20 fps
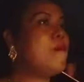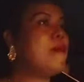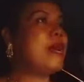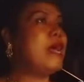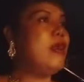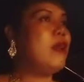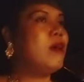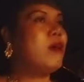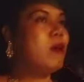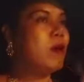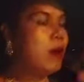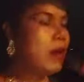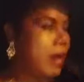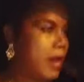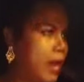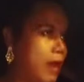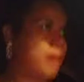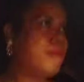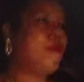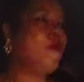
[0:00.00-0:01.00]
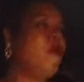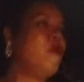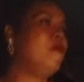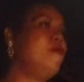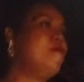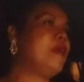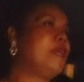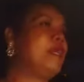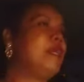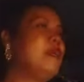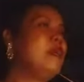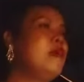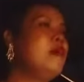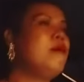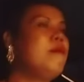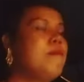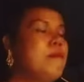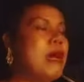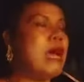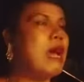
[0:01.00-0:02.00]
ม่แล้วก็หาผลมัน
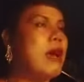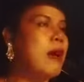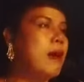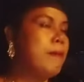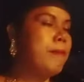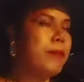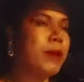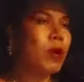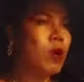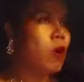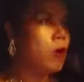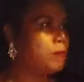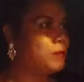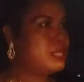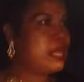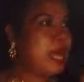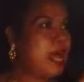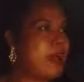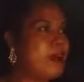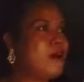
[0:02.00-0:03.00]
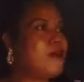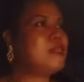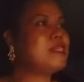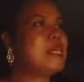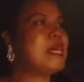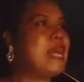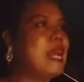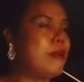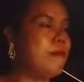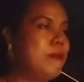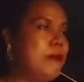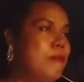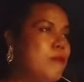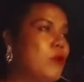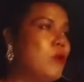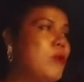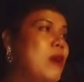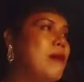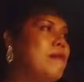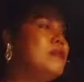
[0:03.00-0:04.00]
มาประกอบสร้างก็จะกลายเป็นบ
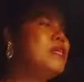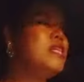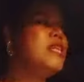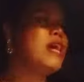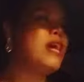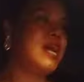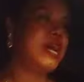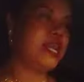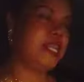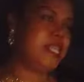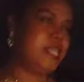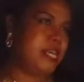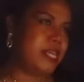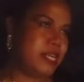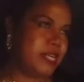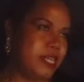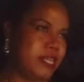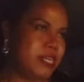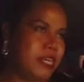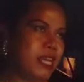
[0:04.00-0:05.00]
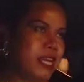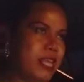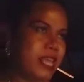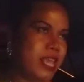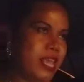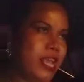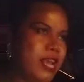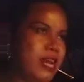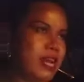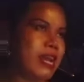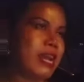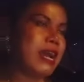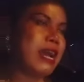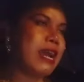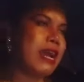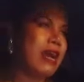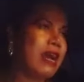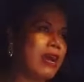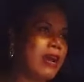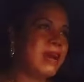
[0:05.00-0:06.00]
ทความที่น่าอ่านยิ่งขึ้นนั่นเองนะ
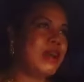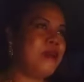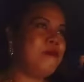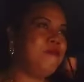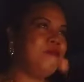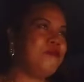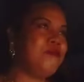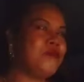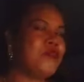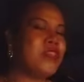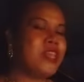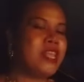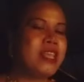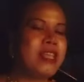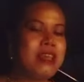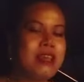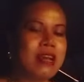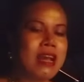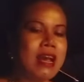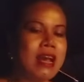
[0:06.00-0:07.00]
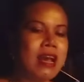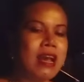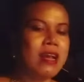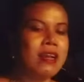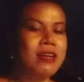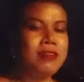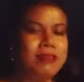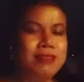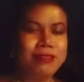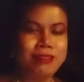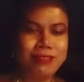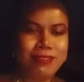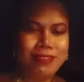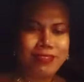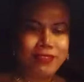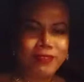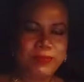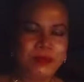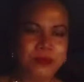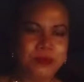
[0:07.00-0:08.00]
คะค่ะ แล้ว
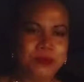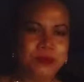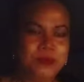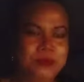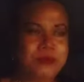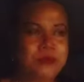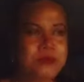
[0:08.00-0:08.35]
ทีนี้ถ้า